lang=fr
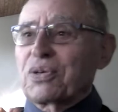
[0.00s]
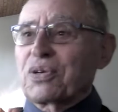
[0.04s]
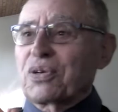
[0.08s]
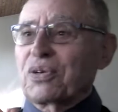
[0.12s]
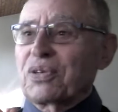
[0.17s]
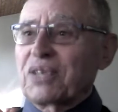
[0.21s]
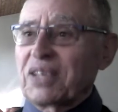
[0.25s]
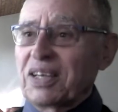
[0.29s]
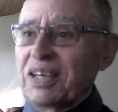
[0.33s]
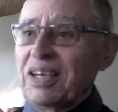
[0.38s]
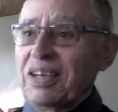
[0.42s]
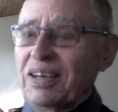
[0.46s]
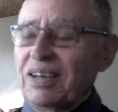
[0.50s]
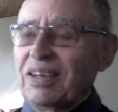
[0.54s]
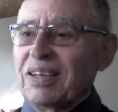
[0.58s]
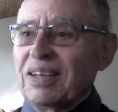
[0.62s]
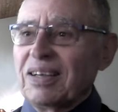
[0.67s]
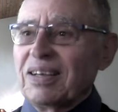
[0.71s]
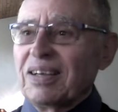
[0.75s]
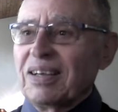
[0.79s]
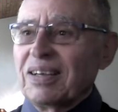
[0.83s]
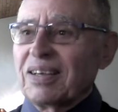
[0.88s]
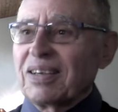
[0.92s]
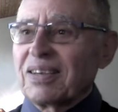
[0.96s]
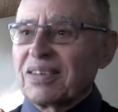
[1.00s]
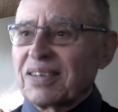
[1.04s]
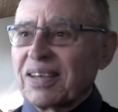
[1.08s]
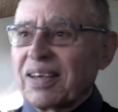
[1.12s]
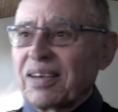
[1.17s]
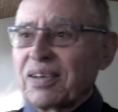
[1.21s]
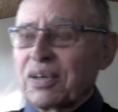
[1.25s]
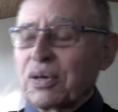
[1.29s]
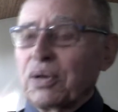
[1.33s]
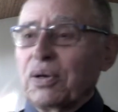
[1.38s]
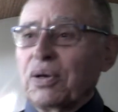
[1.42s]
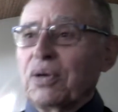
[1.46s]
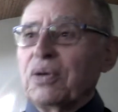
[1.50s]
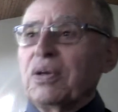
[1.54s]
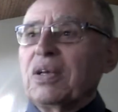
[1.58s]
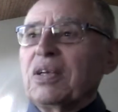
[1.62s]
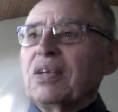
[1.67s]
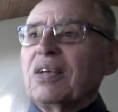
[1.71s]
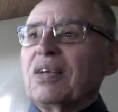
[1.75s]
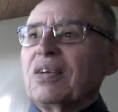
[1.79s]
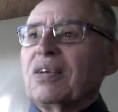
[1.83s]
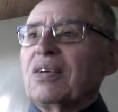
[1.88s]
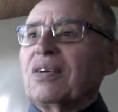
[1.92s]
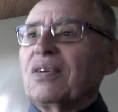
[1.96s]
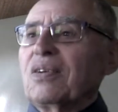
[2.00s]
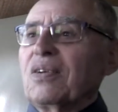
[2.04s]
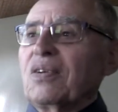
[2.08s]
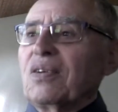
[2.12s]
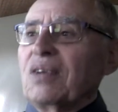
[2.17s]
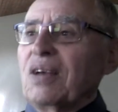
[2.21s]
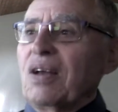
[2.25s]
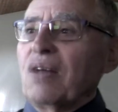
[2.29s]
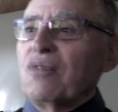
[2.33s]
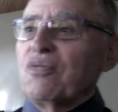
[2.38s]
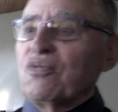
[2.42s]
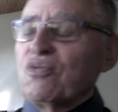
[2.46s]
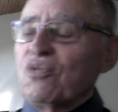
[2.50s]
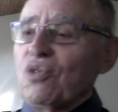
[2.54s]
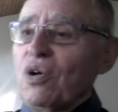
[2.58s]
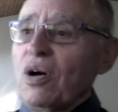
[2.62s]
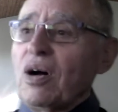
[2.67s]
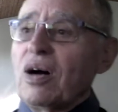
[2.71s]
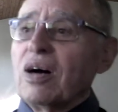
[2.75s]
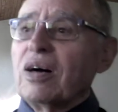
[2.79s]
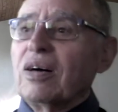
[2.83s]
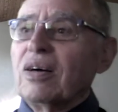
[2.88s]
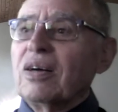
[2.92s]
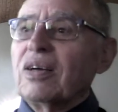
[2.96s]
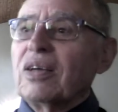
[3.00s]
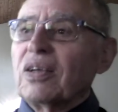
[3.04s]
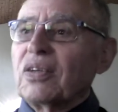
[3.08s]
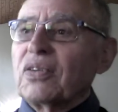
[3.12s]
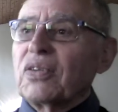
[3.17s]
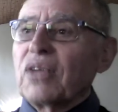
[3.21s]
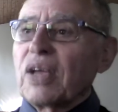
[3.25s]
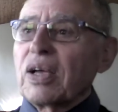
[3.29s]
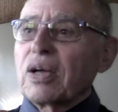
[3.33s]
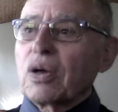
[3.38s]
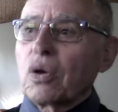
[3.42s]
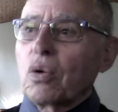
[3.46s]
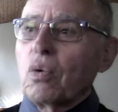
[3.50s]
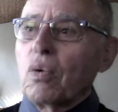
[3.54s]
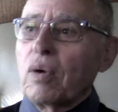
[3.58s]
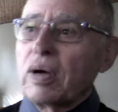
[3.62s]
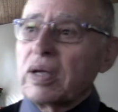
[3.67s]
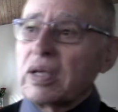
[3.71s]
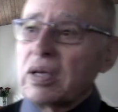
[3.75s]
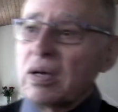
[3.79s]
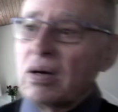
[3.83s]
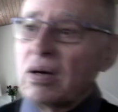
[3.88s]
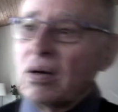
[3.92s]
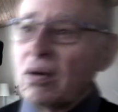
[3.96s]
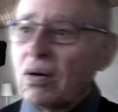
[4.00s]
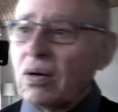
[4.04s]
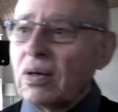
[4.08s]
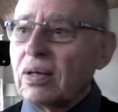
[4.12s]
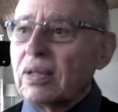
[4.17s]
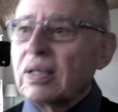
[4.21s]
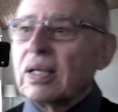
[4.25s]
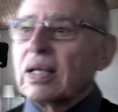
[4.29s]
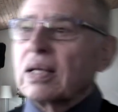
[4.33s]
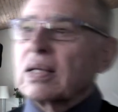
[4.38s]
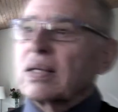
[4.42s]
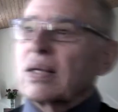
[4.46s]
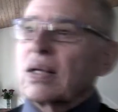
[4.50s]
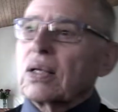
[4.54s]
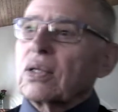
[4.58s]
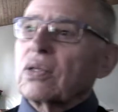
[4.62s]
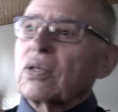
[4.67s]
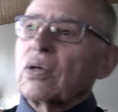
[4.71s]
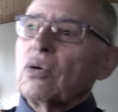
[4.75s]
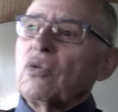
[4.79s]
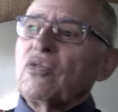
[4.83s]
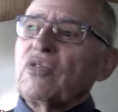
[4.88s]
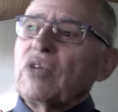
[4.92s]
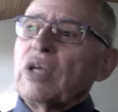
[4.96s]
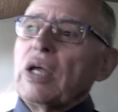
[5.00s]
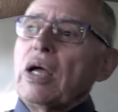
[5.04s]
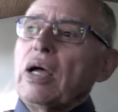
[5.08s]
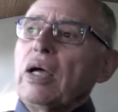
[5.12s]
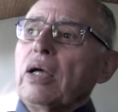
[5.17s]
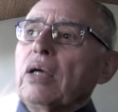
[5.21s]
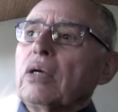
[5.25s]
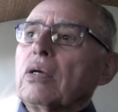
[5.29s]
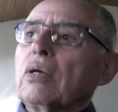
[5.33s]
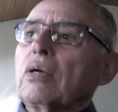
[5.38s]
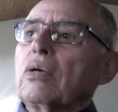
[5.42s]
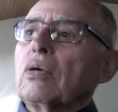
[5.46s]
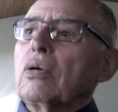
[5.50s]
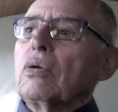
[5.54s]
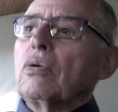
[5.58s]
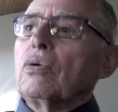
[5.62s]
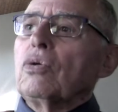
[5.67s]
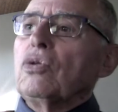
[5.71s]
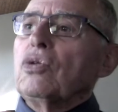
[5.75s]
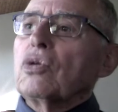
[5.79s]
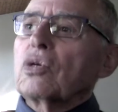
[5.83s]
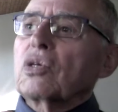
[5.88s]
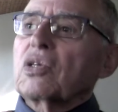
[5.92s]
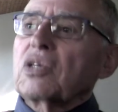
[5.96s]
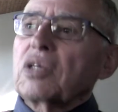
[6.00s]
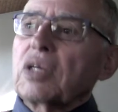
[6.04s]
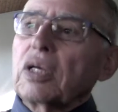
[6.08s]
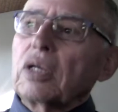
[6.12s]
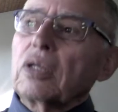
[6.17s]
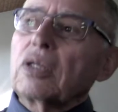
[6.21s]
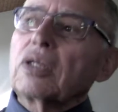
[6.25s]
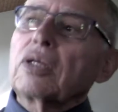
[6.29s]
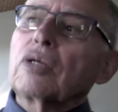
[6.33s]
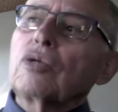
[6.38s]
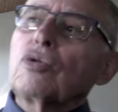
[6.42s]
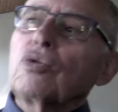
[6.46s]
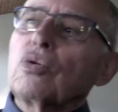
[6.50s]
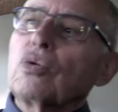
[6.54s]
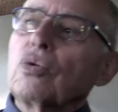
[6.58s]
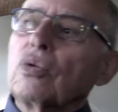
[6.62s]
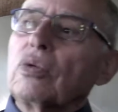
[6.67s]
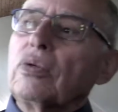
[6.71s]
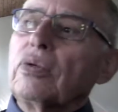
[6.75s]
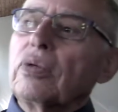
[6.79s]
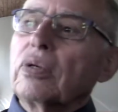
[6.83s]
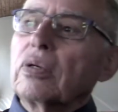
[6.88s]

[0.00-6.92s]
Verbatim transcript: je sais, c'est que euh, la foi d'un croyant devient une certitude.